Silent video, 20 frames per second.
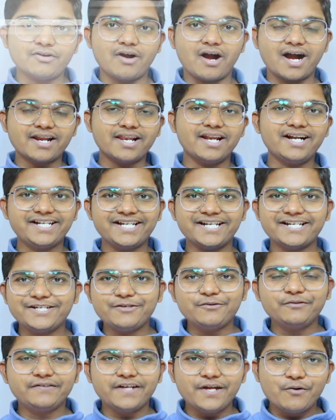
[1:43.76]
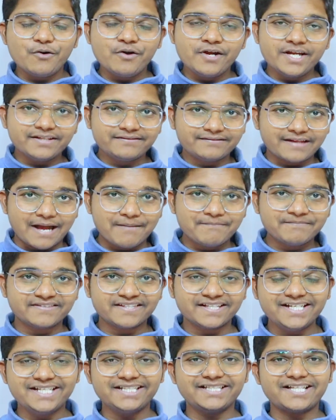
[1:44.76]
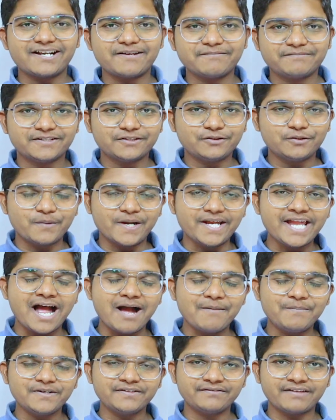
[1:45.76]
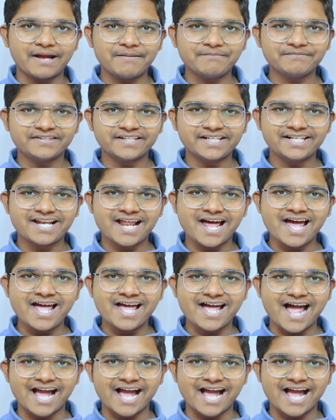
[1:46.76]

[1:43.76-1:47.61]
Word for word: जो अगला टेक न्यूज़ है वो है सैमसंग की तरफ से तो भाई यहाँ पर सैमसंग ना